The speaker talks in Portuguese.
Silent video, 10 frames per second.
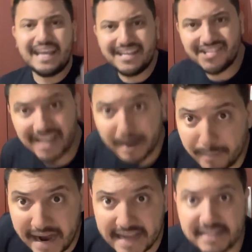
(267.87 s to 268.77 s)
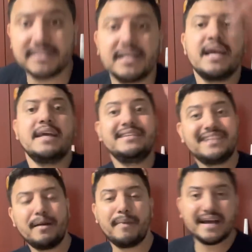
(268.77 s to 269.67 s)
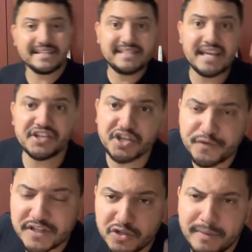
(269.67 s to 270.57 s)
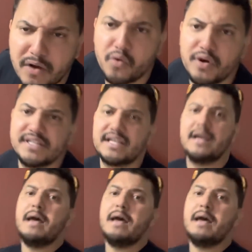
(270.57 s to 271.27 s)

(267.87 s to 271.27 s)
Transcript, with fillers: e jamais, jamais deixe de fazer uma coisa